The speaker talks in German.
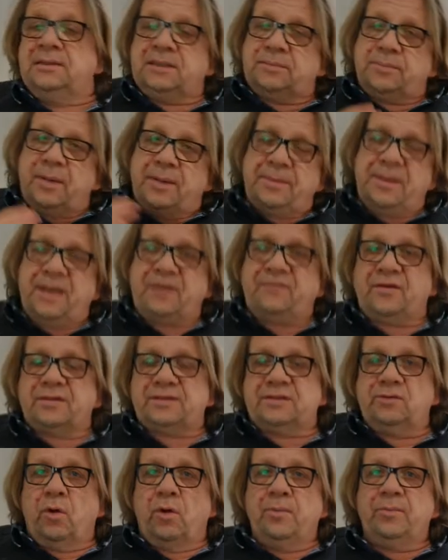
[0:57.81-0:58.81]
diesmal in
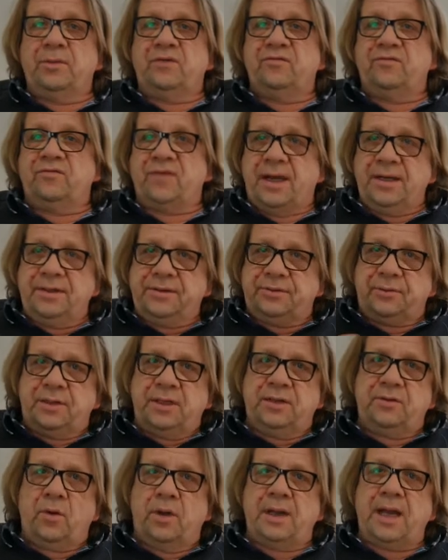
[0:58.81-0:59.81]
etwas neuem Gewand und
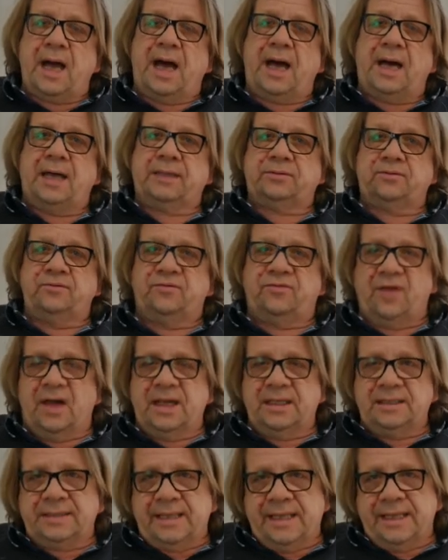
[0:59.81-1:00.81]
in neuer Art und
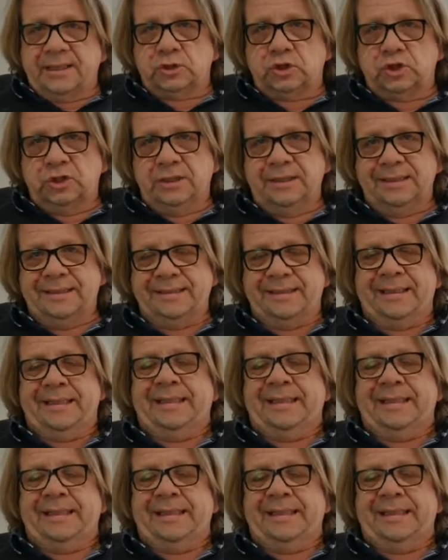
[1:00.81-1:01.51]
Weise erschienen.